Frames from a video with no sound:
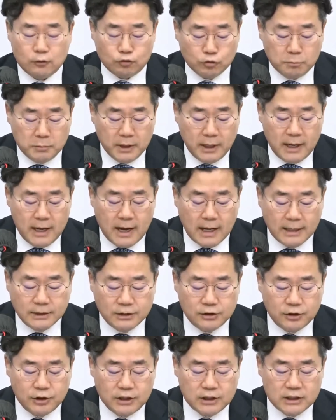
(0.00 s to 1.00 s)
국민의
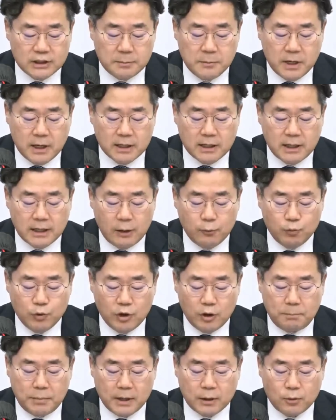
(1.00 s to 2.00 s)
안전이 심각하게
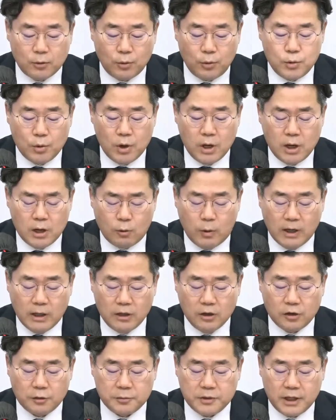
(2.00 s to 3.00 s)
위협받고
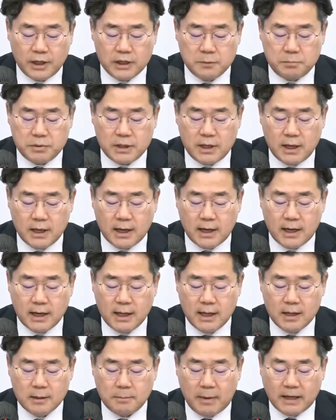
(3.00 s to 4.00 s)
관련 업계의 피해가
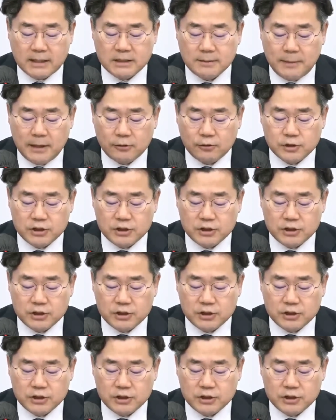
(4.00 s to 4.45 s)
막심할